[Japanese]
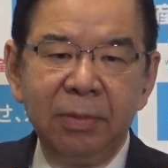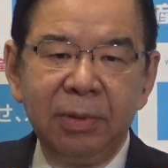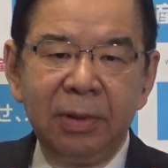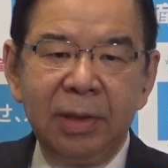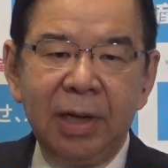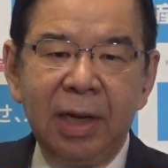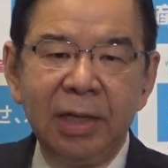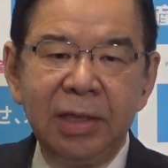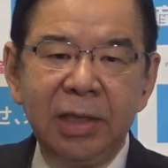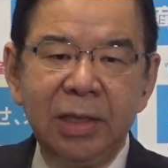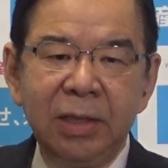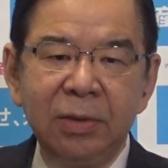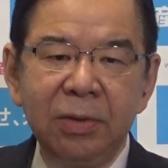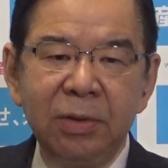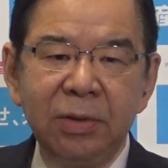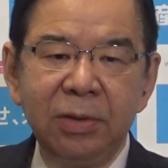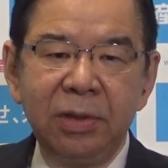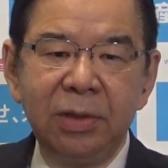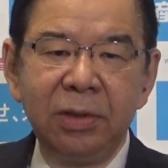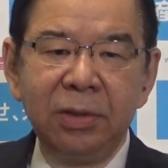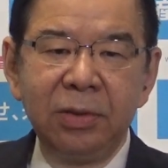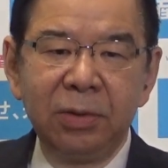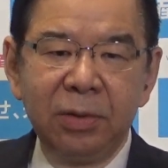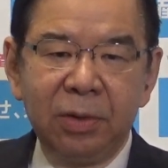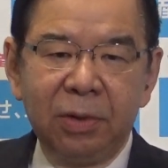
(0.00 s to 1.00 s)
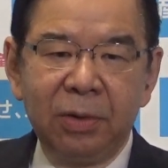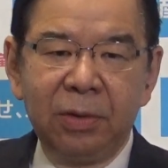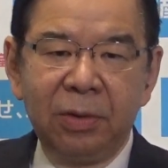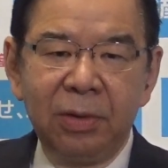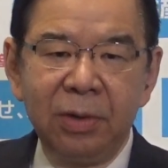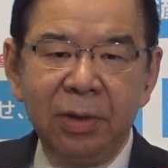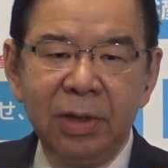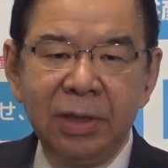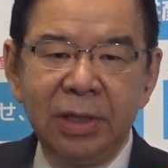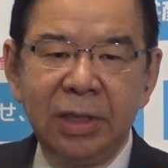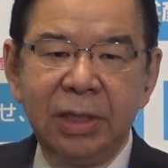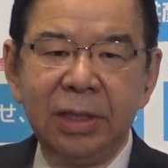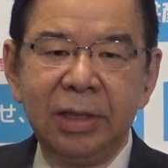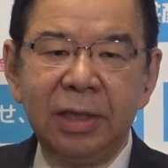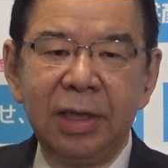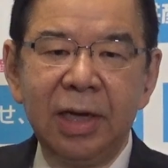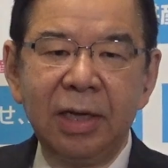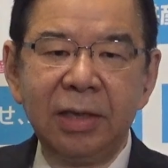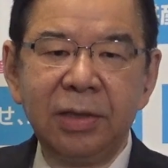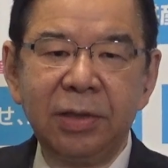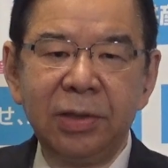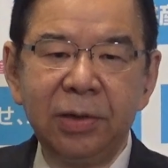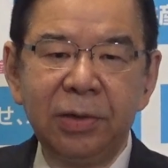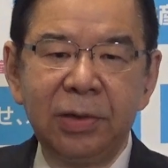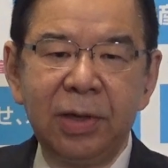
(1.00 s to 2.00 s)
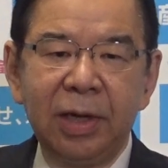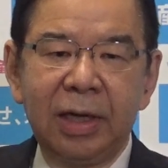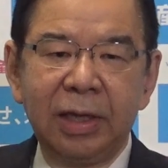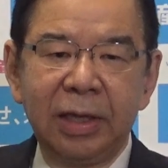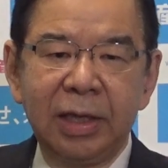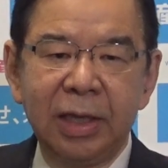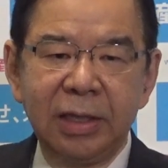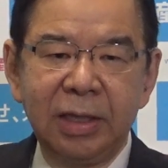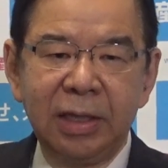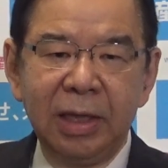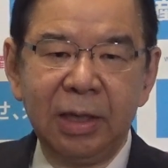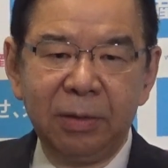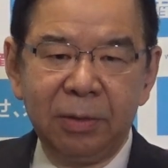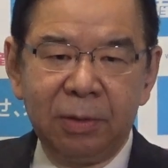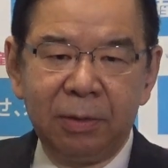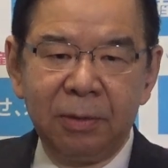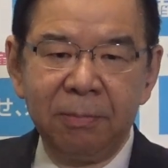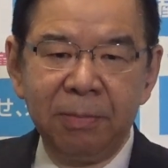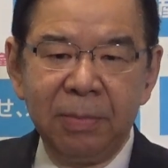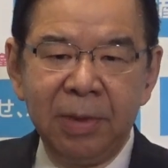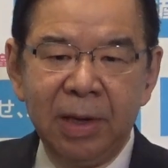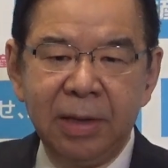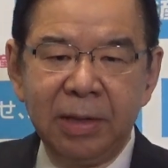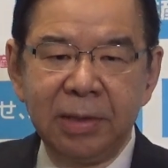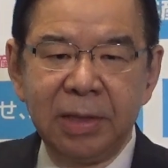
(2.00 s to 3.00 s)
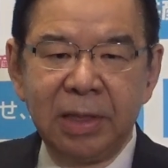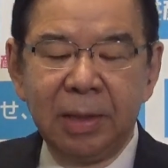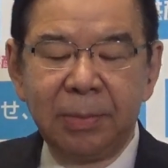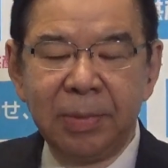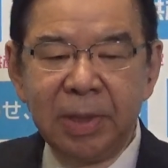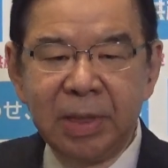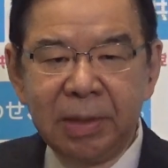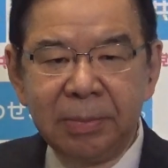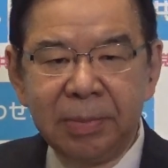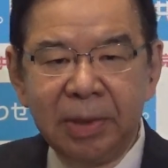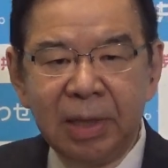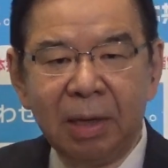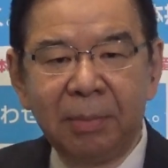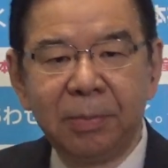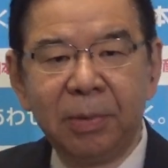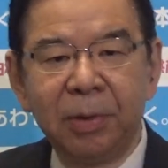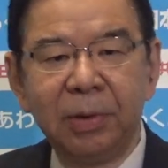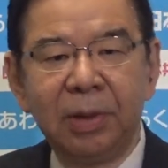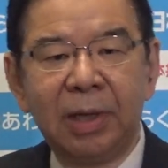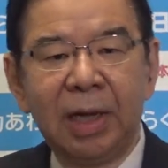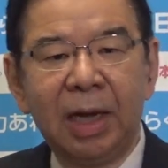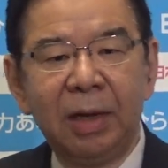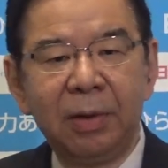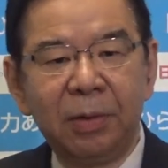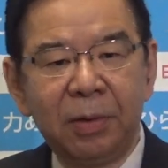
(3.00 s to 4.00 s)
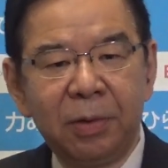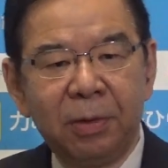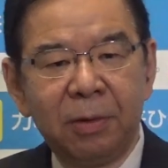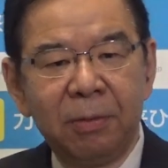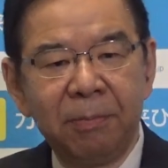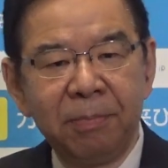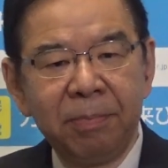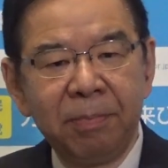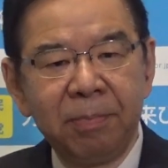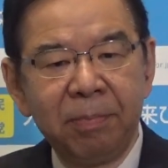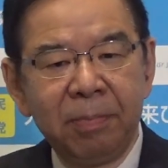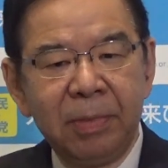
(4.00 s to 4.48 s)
内心の自由を侵害するような形でのさまざまな問題を